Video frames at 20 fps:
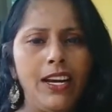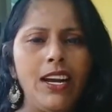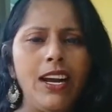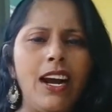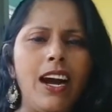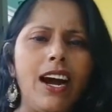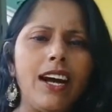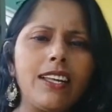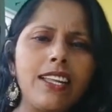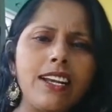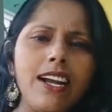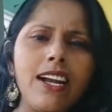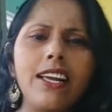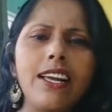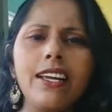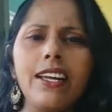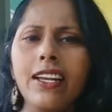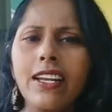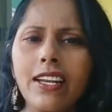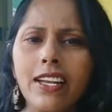அதனால்
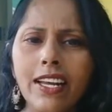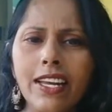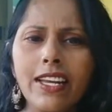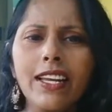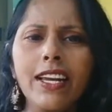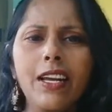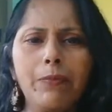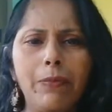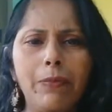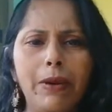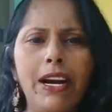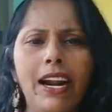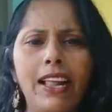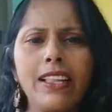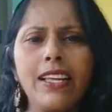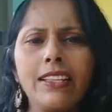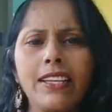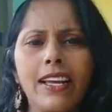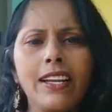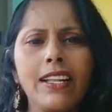இன்னைக்கு இப்போ கடந்த
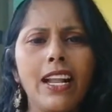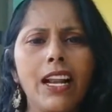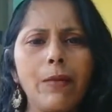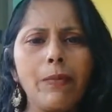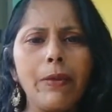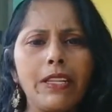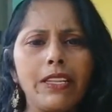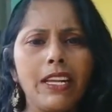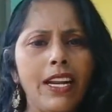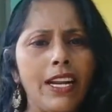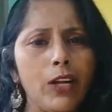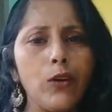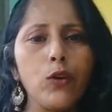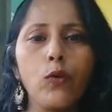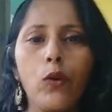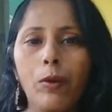தேர்தலில் பார்த்தீங்கன்னா இன்னொரு